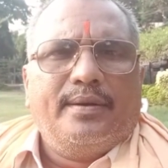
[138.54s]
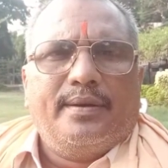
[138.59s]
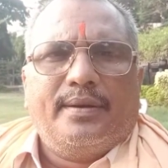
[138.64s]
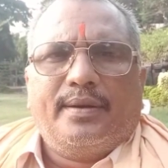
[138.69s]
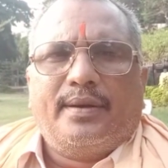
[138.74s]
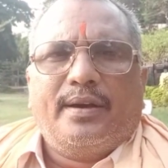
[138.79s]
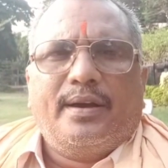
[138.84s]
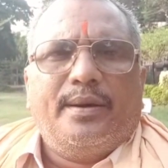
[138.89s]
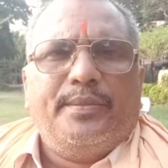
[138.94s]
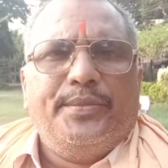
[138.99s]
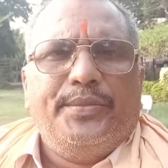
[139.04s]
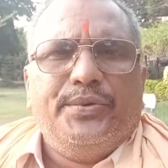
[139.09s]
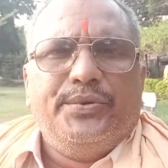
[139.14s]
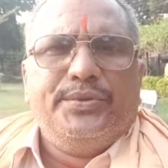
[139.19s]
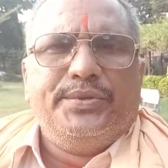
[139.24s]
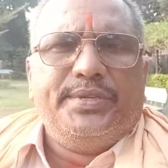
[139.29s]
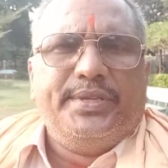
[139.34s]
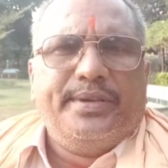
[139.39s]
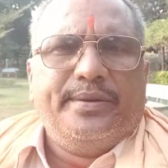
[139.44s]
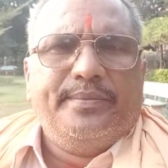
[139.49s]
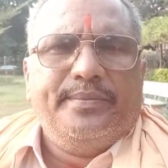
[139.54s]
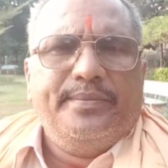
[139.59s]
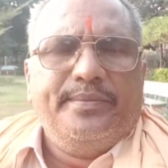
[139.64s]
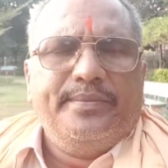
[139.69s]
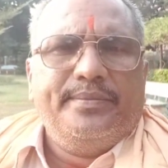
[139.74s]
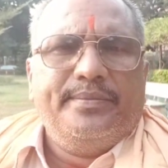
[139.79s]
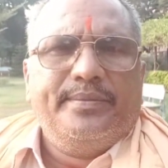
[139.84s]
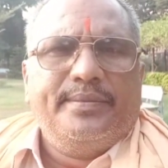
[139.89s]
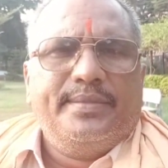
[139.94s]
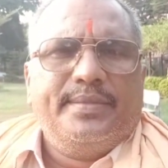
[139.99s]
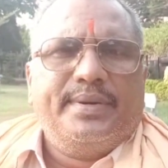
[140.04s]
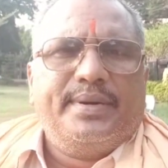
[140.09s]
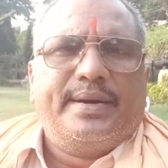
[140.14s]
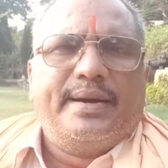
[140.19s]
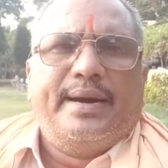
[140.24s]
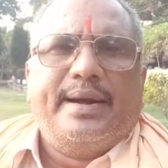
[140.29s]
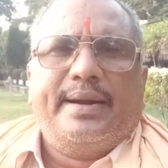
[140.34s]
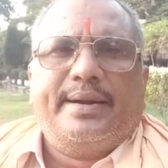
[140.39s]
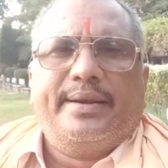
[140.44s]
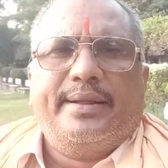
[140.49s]
ఇంకా మ్యూజియం
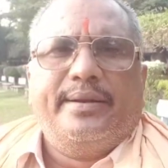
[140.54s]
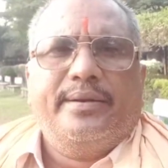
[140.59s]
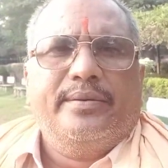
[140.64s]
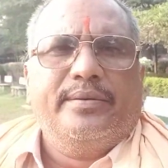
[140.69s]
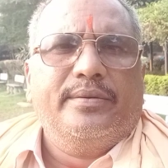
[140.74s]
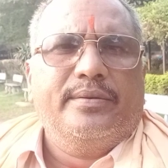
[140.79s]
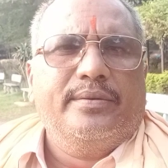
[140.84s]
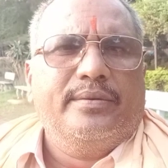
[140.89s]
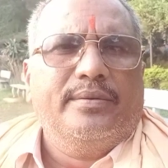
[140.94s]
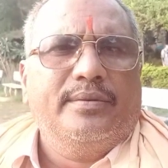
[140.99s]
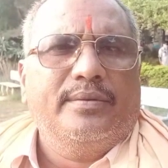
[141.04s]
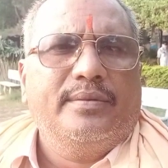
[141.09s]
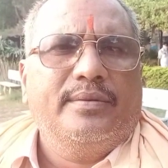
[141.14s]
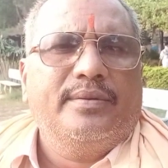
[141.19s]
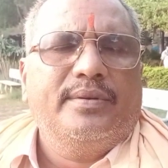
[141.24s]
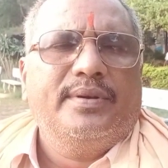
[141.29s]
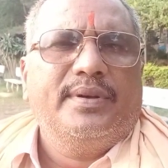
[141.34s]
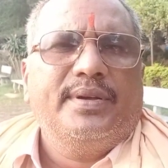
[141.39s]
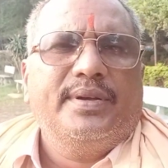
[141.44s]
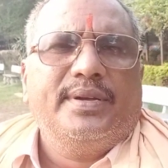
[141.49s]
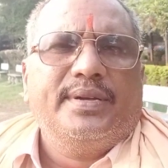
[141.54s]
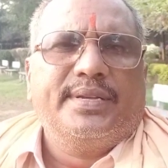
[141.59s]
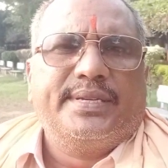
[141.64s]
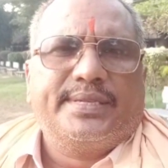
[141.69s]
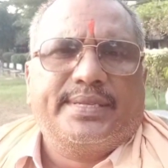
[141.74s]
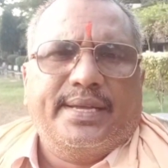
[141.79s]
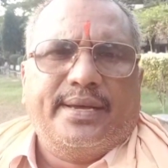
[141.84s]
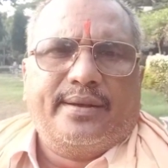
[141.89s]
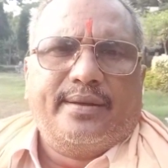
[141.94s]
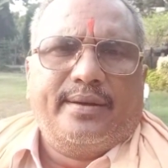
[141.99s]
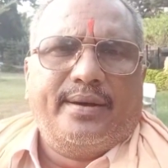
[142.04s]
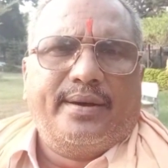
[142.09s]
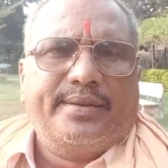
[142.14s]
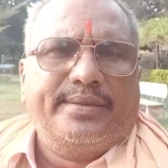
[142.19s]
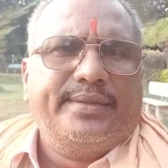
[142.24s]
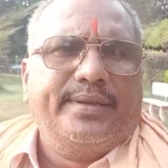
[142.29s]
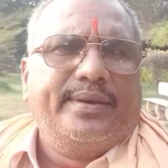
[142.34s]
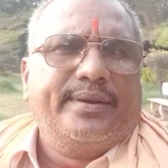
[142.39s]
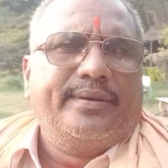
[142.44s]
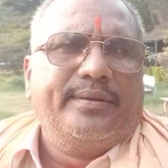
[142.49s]
కాటన్
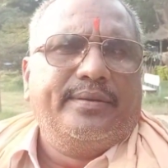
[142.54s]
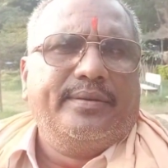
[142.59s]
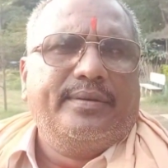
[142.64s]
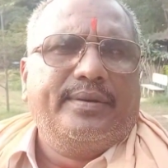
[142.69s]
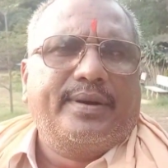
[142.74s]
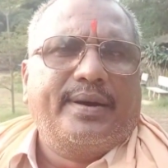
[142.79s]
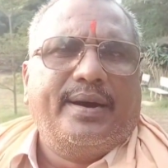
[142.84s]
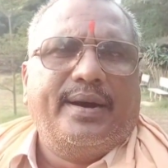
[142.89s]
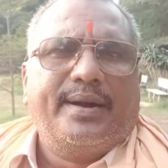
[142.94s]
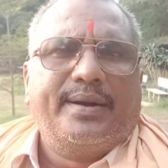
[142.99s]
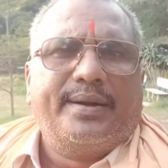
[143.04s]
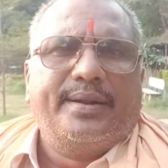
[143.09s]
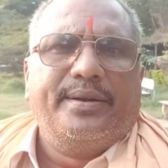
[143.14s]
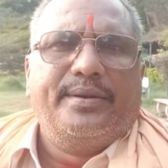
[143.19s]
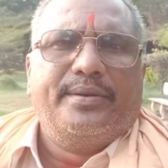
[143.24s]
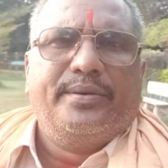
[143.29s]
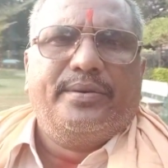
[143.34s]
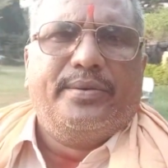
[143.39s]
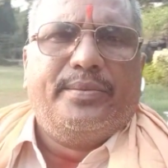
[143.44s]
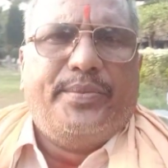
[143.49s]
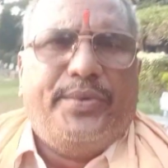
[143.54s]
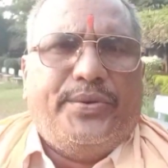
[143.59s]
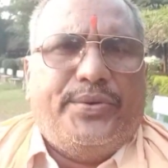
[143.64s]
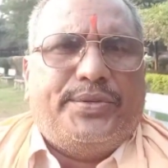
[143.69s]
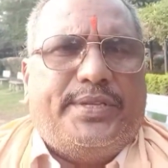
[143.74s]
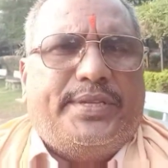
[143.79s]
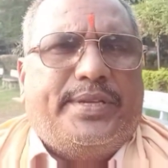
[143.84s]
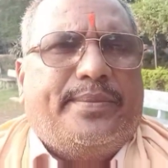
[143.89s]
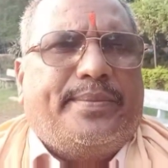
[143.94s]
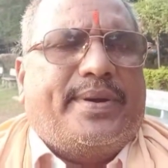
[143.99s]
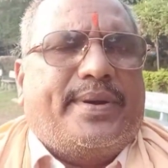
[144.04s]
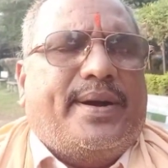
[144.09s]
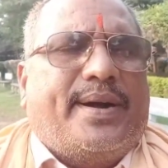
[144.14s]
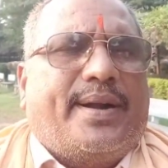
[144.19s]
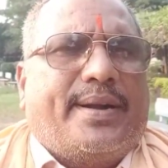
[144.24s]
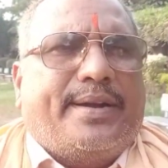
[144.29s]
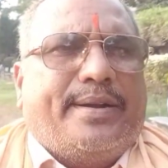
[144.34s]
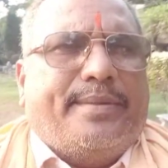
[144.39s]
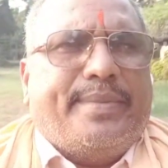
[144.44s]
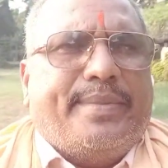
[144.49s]
సరార్దర్ కాటన్ మ్యూజియం
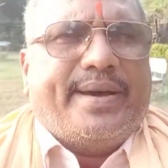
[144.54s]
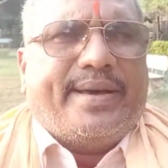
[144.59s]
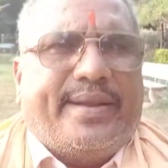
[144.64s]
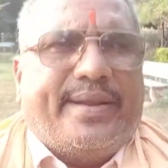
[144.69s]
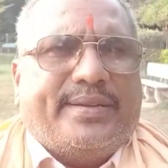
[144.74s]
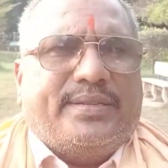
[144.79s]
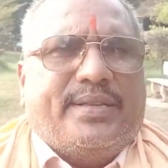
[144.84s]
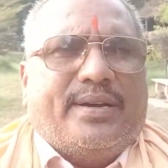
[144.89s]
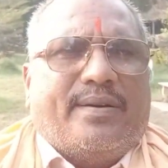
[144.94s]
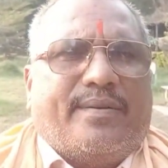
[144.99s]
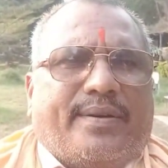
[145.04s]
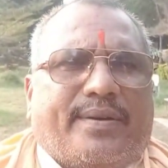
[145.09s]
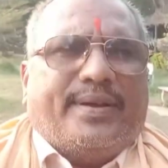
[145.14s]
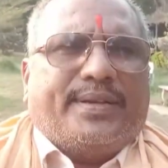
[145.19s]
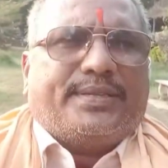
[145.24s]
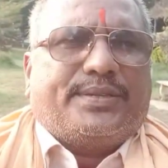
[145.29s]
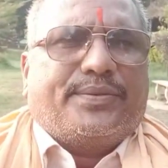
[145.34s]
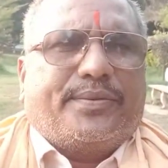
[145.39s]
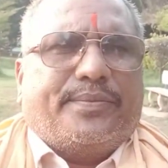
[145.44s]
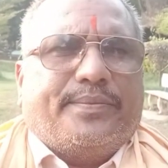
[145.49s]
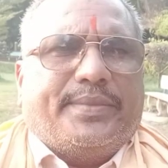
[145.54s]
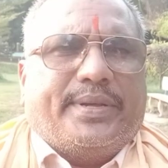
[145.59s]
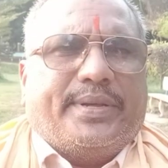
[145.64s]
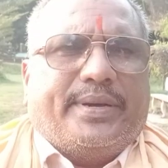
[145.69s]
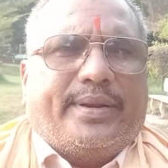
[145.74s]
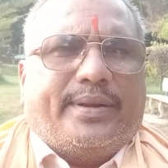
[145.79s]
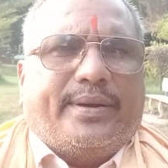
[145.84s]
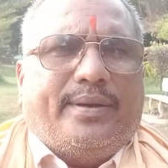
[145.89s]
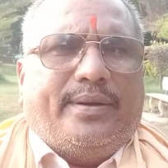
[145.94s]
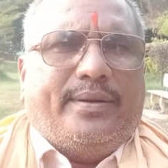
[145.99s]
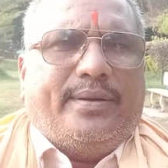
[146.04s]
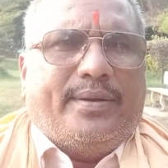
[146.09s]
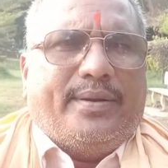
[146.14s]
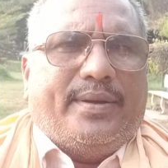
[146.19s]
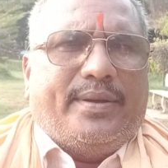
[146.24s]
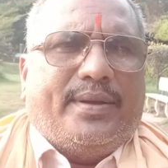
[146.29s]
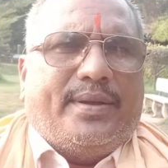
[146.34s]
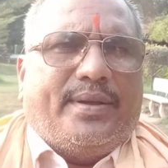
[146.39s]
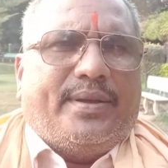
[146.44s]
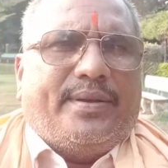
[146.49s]
కాటన్ బ్యారేజ్ ధవళేశ్వరం దగ్గర
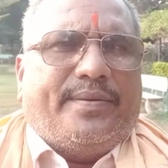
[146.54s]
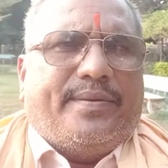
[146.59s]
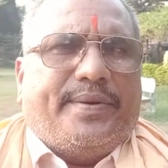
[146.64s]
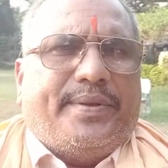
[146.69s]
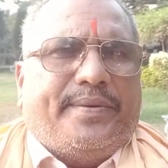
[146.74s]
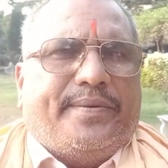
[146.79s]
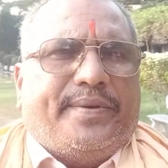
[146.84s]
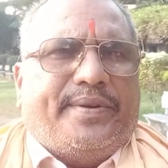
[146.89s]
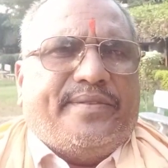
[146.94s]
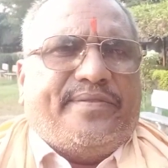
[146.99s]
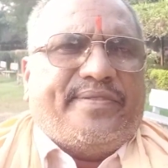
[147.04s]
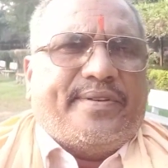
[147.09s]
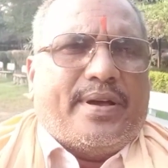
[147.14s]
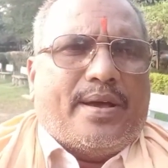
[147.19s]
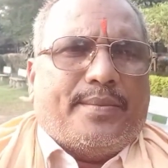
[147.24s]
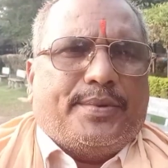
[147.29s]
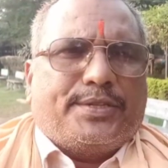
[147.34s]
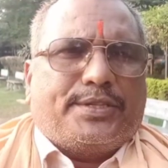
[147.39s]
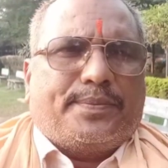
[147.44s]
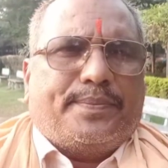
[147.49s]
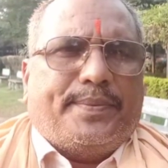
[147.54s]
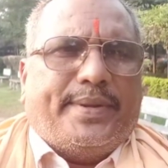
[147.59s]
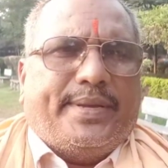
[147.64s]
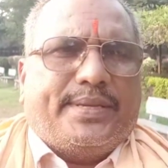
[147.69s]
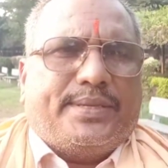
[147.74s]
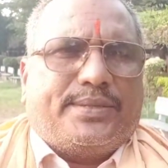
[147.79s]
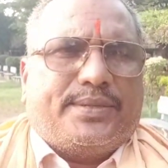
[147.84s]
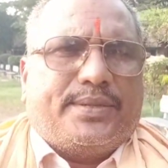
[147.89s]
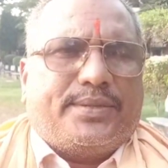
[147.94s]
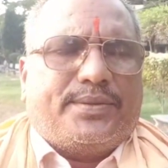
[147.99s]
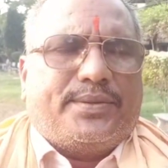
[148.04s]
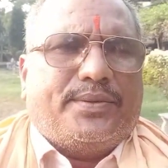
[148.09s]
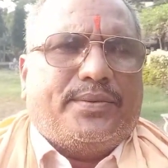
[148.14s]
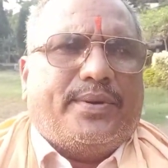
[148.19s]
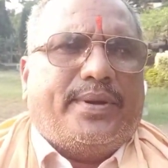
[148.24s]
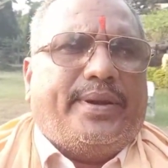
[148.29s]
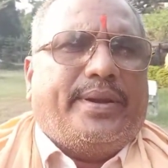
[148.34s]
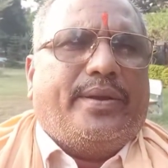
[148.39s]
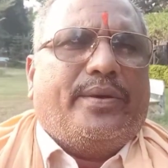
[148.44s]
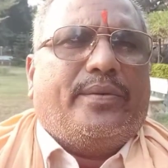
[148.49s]
వెరీ వెరీ ఫేమస్ ప్లేసెస్
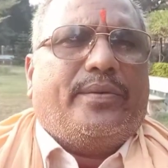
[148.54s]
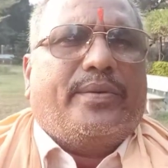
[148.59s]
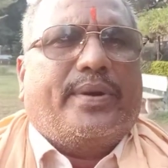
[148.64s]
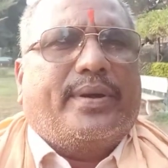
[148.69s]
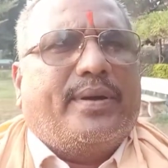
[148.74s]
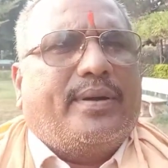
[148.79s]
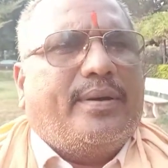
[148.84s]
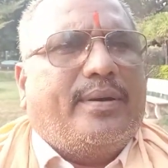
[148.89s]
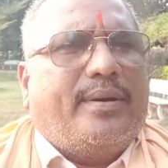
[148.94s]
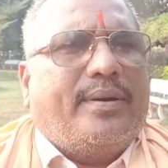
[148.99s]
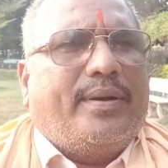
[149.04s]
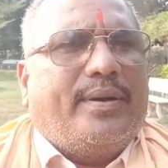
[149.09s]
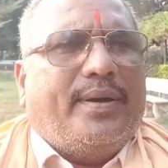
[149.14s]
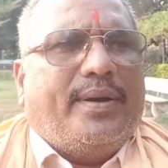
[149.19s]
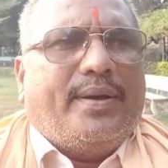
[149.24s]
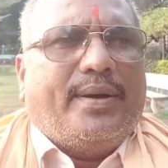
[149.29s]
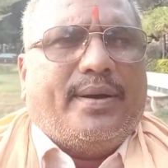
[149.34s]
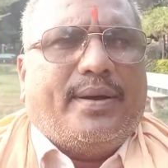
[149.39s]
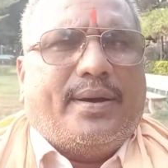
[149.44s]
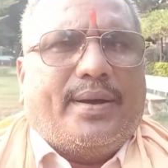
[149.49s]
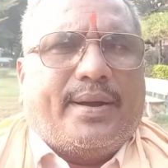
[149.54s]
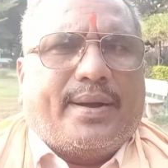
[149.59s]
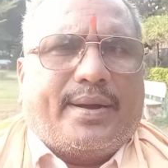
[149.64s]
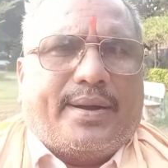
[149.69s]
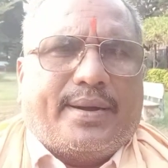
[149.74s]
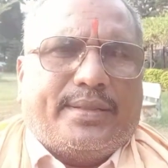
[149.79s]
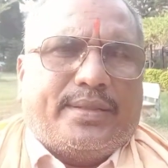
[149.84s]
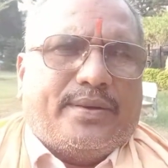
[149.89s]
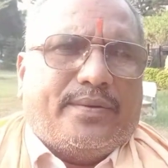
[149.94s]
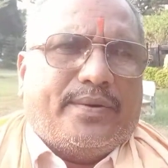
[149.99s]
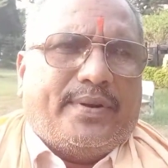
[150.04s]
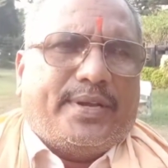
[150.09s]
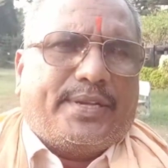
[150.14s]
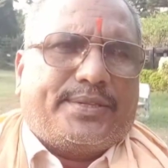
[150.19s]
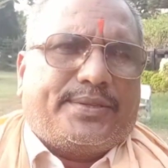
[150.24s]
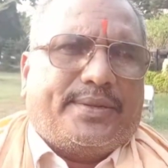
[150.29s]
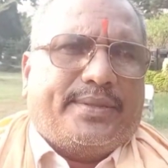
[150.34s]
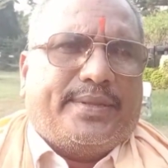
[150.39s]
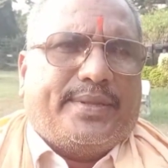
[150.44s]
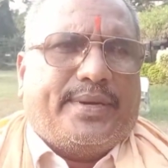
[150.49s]
అన్నీ కూడా అక్కడ
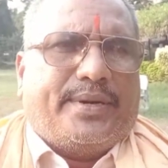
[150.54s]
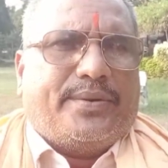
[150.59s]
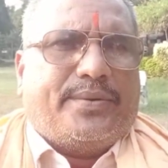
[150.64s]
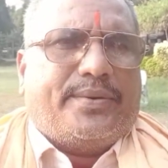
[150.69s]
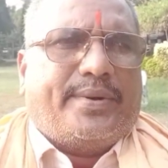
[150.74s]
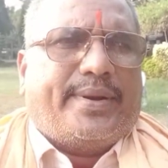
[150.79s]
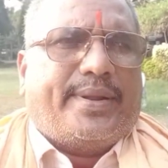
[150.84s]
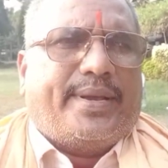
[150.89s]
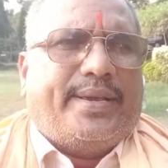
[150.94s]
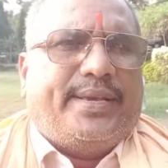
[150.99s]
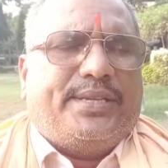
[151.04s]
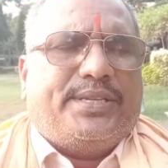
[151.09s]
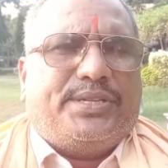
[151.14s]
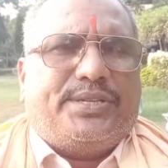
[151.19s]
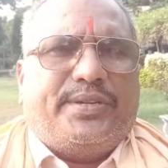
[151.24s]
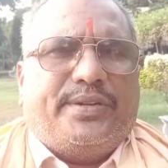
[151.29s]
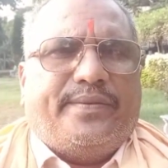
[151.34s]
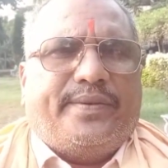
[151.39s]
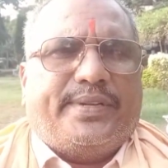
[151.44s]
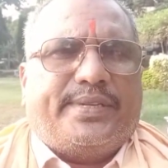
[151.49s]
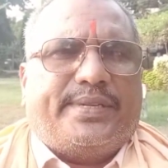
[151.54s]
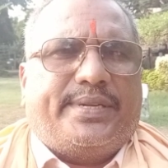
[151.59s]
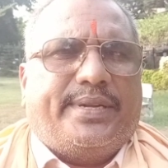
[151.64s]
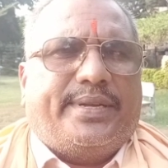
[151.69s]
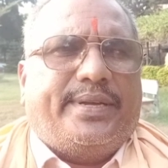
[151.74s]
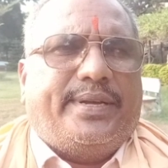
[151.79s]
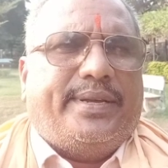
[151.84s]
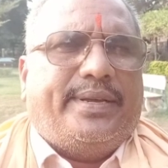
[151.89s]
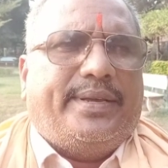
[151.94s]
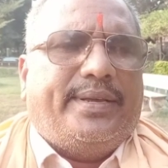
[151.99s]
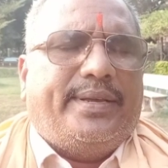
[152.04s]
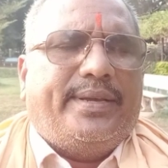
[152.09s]
ధవళేశ్వరం దగ్గర ఉంటాయి ఈస్ట్ వెస్ట్కి